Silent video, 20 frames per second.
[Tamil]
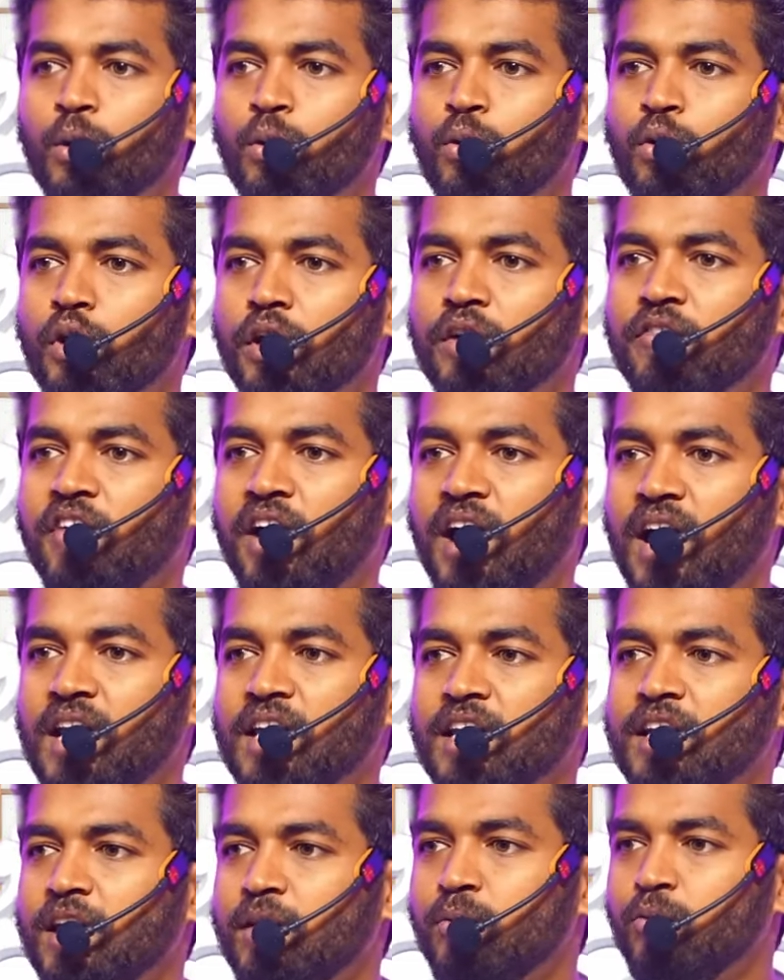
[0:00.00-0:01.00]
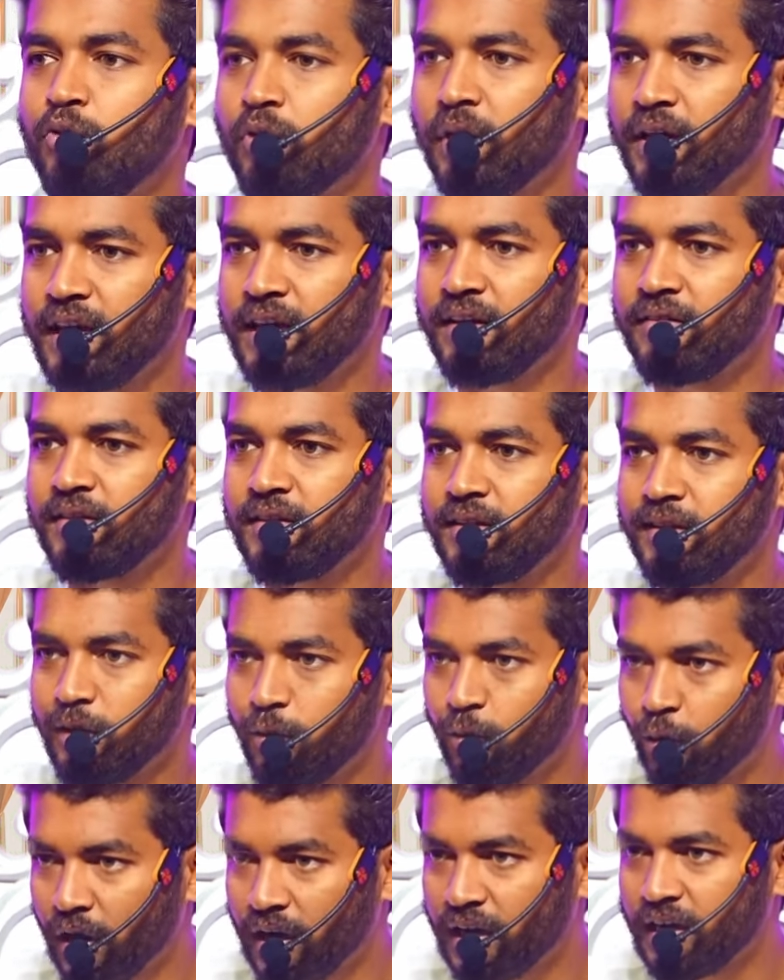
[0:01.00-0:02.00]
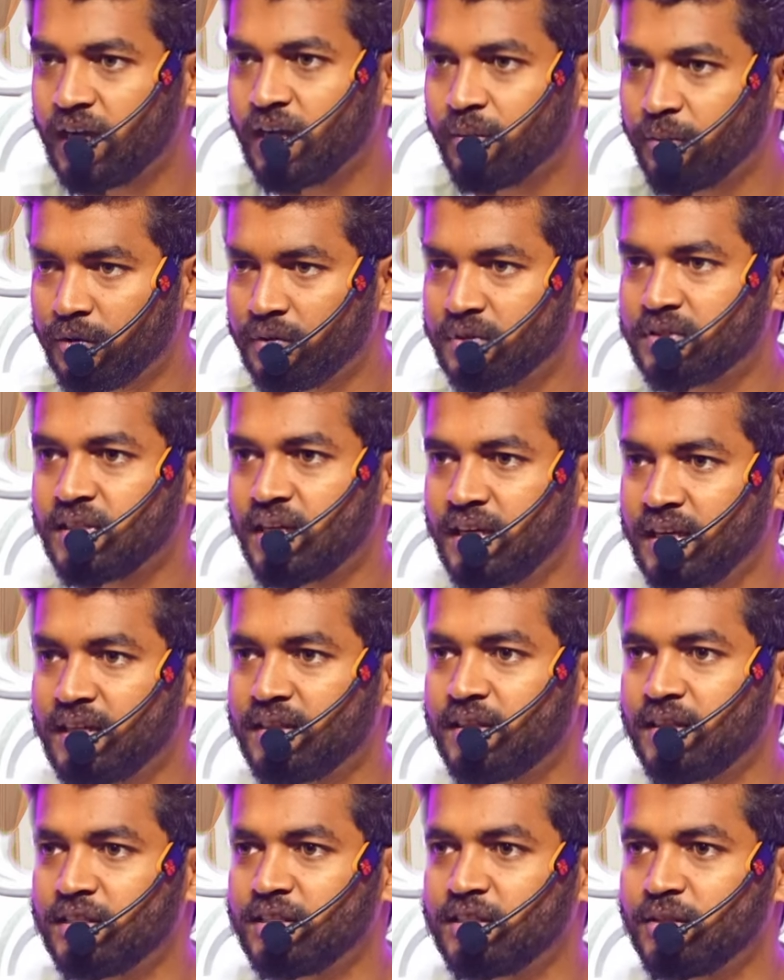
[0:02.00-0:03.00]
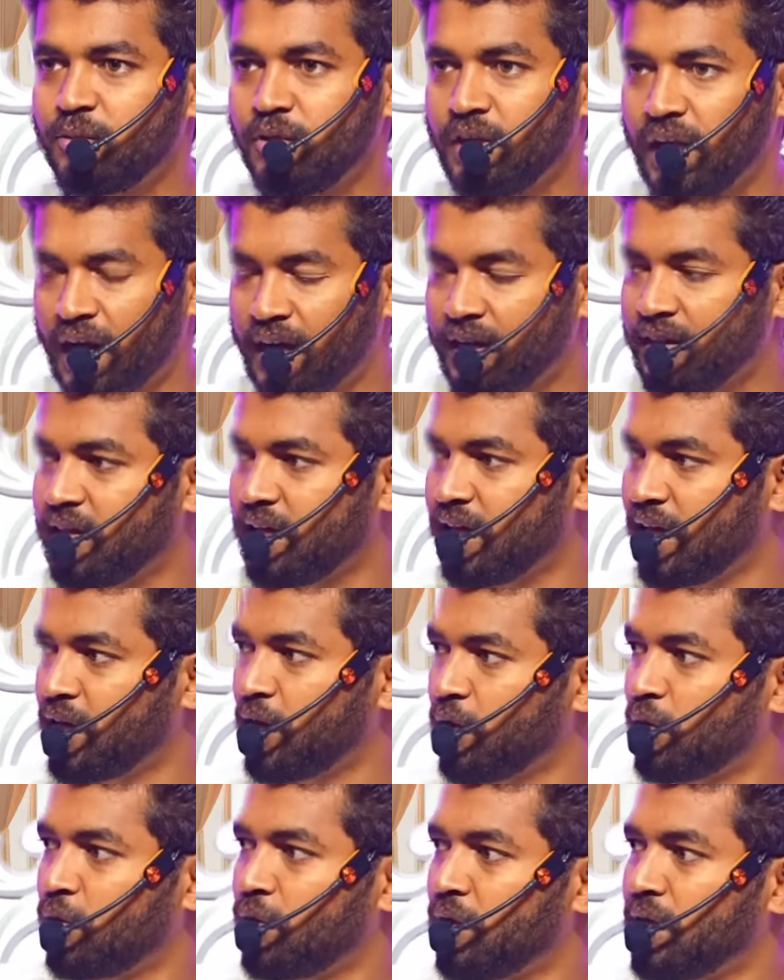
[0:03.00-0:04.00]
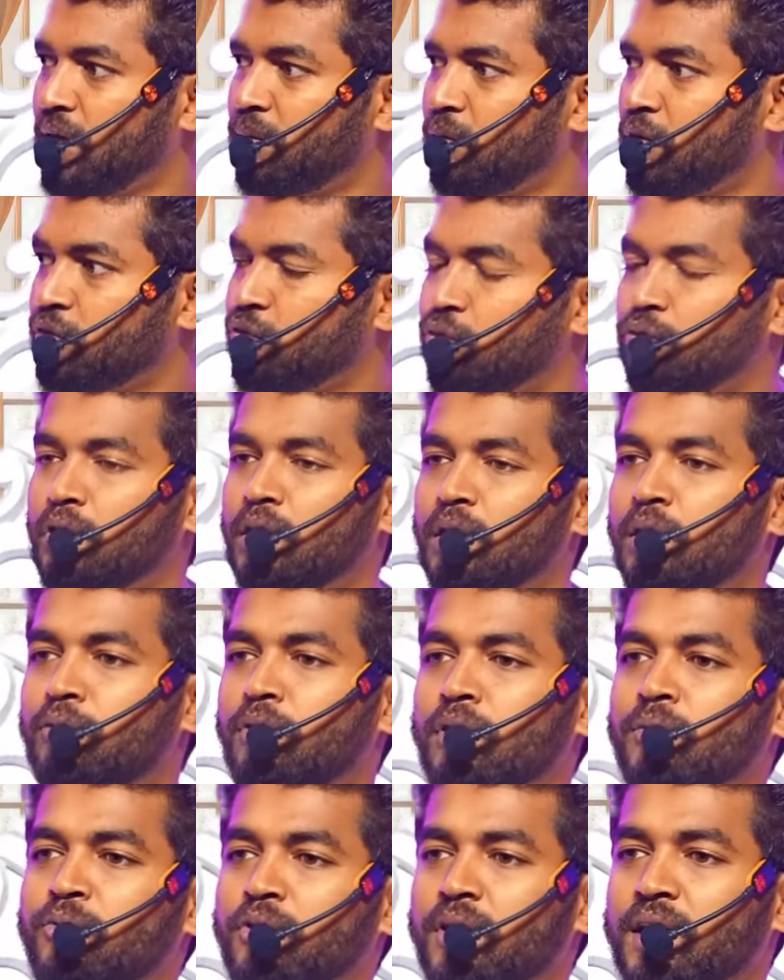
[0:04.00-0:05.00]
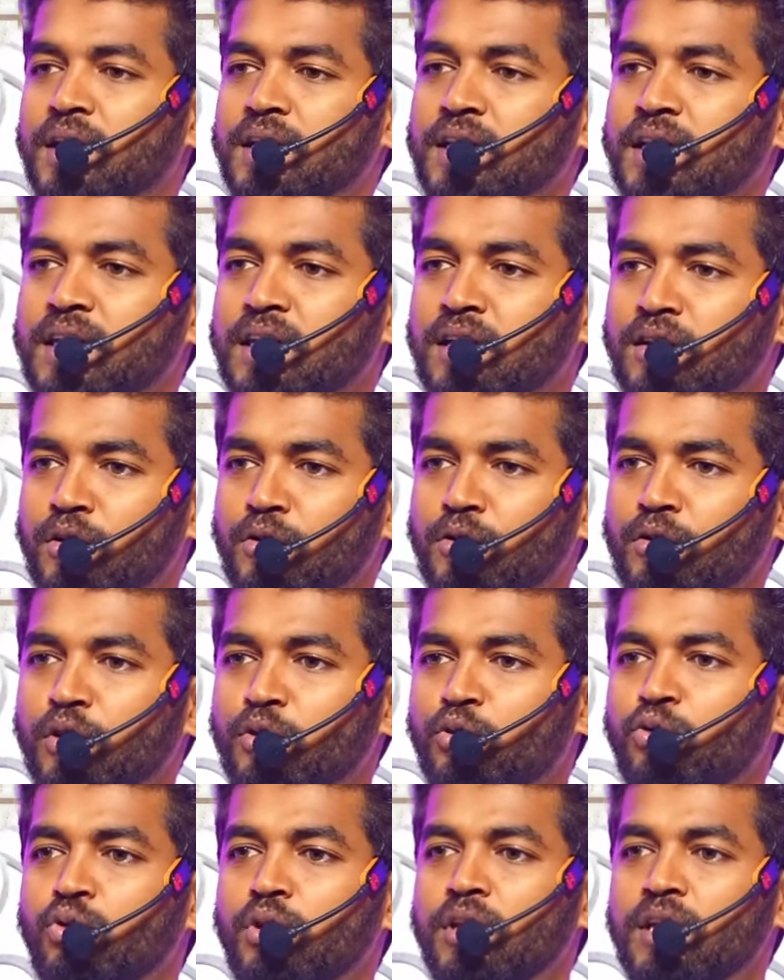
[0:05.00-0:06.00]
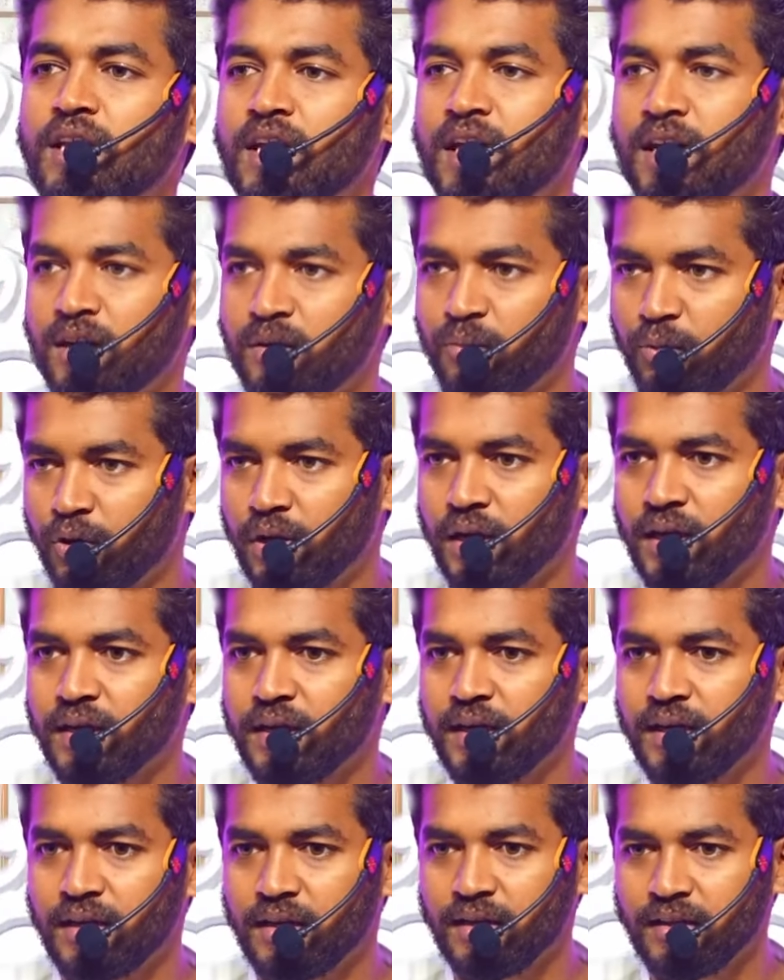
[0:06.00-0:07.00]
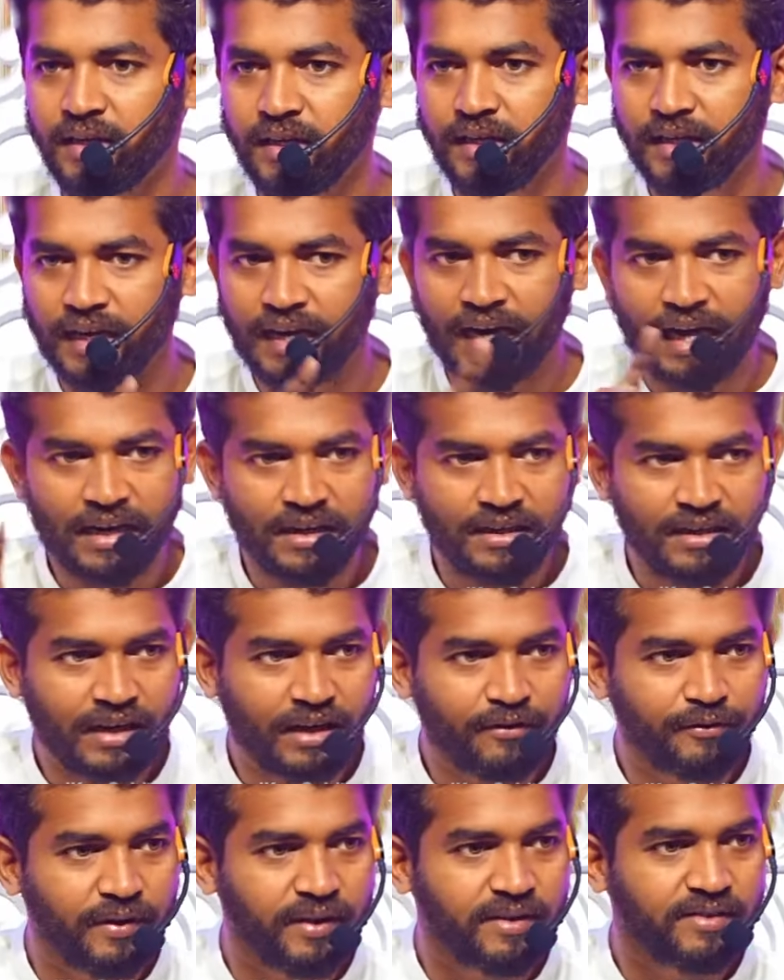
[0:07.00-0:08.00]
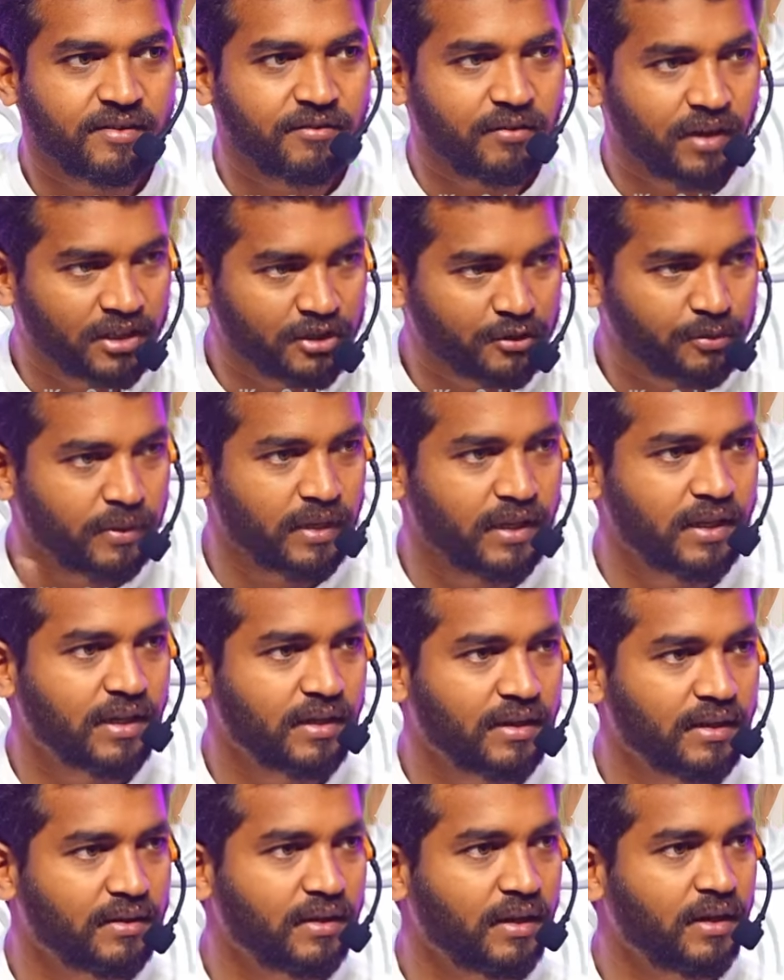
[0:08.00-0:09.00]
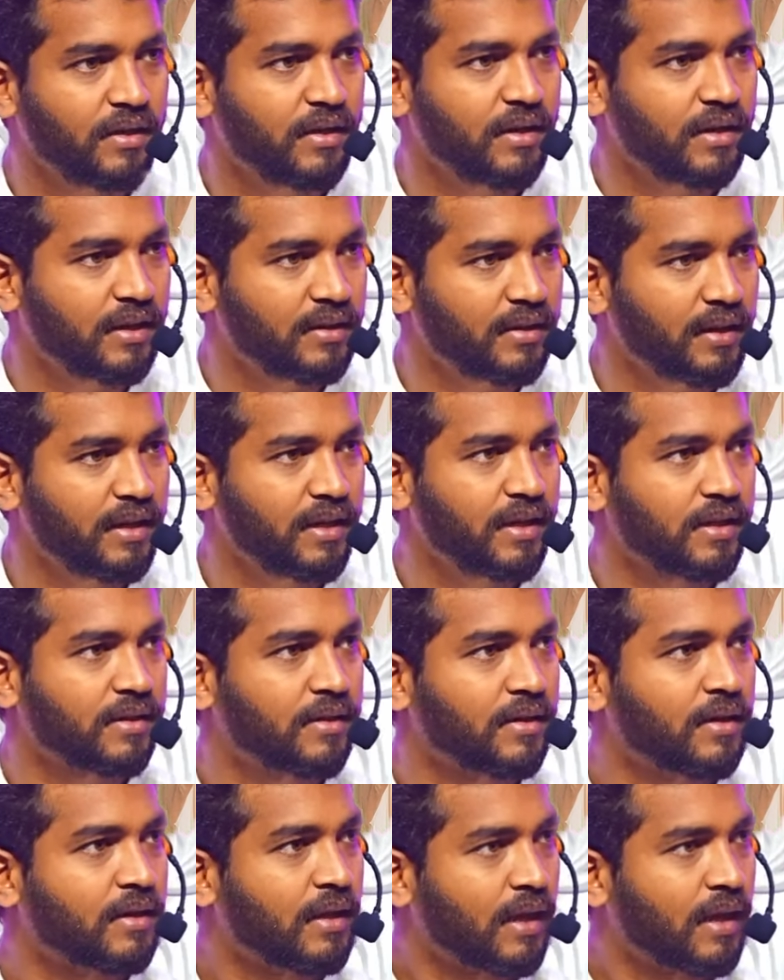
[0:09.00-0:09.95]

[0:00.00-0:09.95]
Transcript: உங்களோட வாழ்க்கை முறையே வந்து இந்த உலக நடப்பை வச்சு தான் நீங்க தெரிஞ்சுக்க முடியும் அடுத்து எங்க கொண்டு போய் நம்மளை சுத்தல்ல விட போறானுங்க எங்க கொண்டு போய் குழியில இறக்க போறானுங்கன்றது நீங்க கரண்ட் அஃபேர்ஸை வாட்ச் பண்ணீங்கன்னா தான் தெரியும் தெரியாது